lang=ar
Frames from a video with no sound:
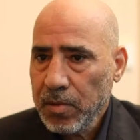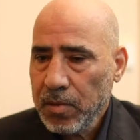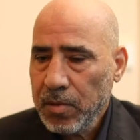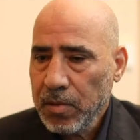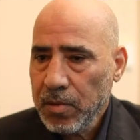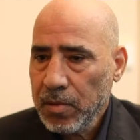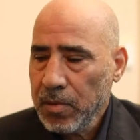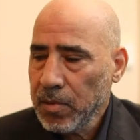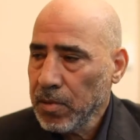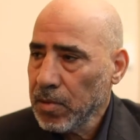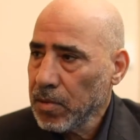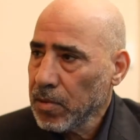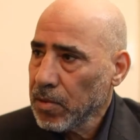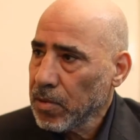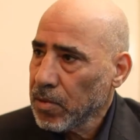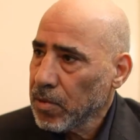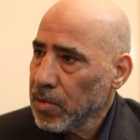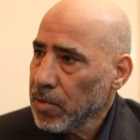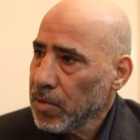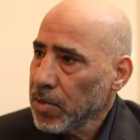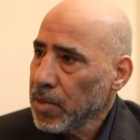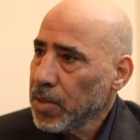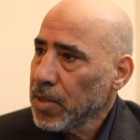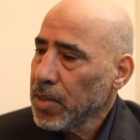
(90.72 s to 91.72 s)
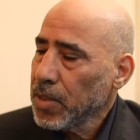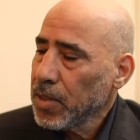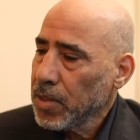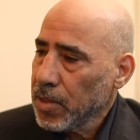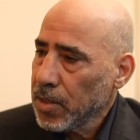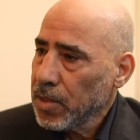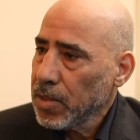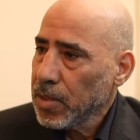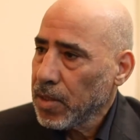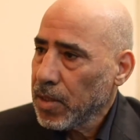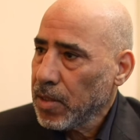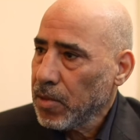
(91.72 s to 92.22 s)
أستاذ أحمد
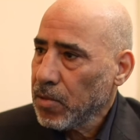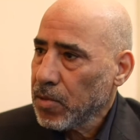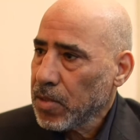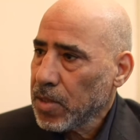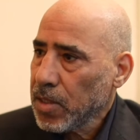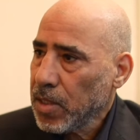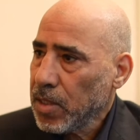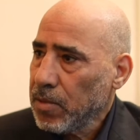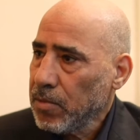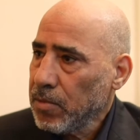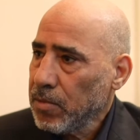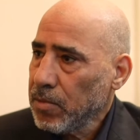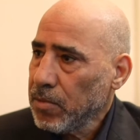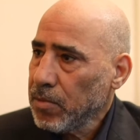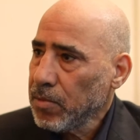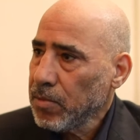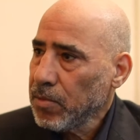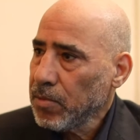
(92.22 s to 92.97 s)
نحن في الجزء